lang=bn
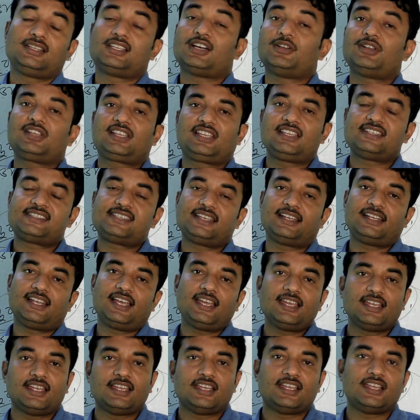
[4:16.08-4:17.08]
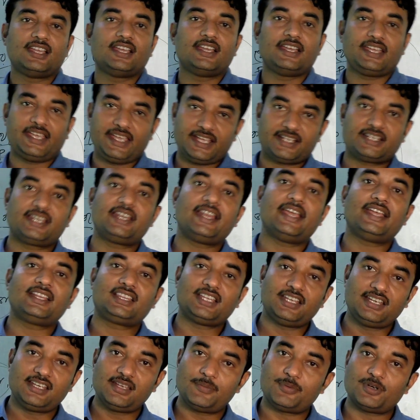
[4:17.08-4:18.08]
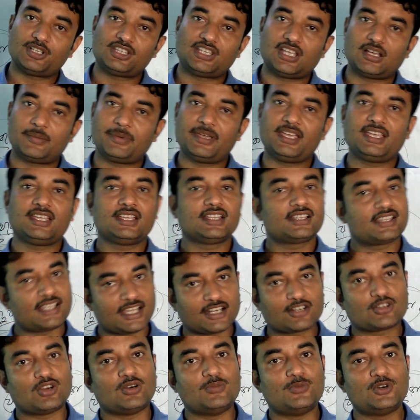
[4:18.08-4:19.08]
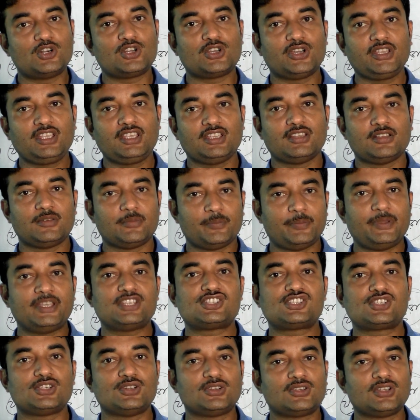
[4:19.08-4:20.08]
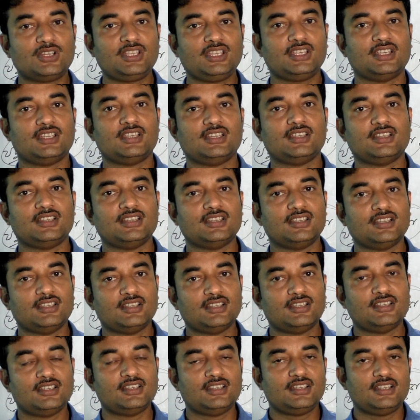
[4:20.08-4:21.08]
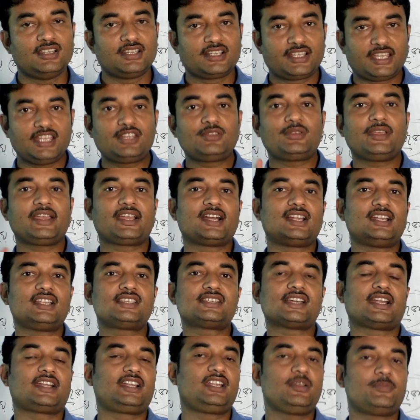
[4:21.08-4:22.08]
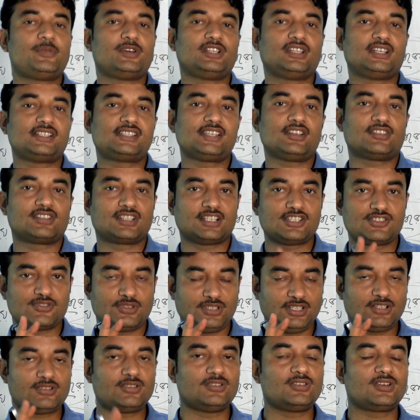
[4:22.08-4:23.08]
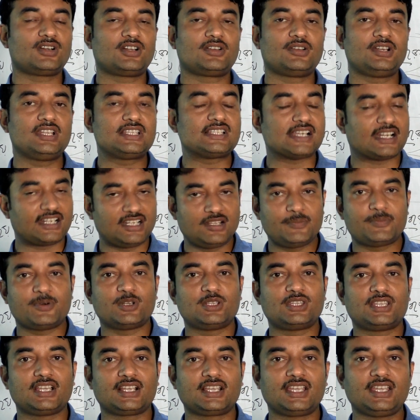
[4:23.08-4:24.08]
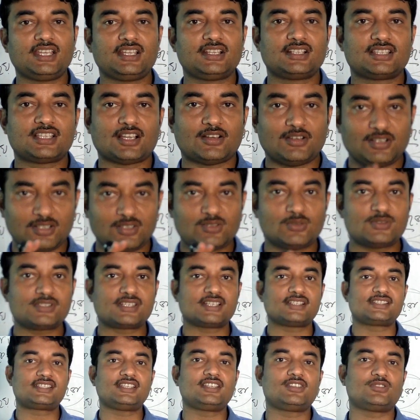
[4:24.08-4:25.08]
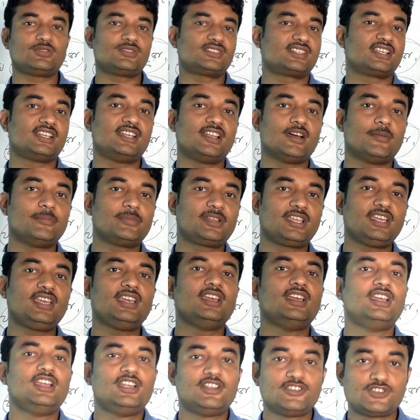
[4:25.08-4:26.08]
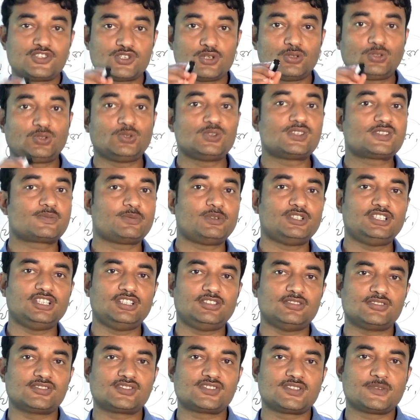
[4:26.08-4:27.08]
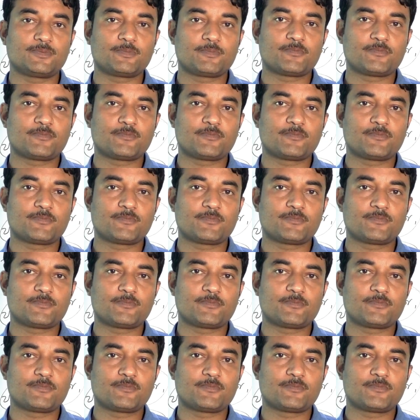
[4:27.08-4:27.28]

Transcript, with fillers: তাহলে কি শিখলে একটি ন্যায় তিনটি পদ থাকবে তা কমও নয় বেশিও নয় কিন্তু এখানে চারটি পদ আছে অর্থাৎ যদি কোনো কারণে চারটি পদ থাকে তাহলে দোষ আছে দোষের নাম কি চতুষ্পদী দোষ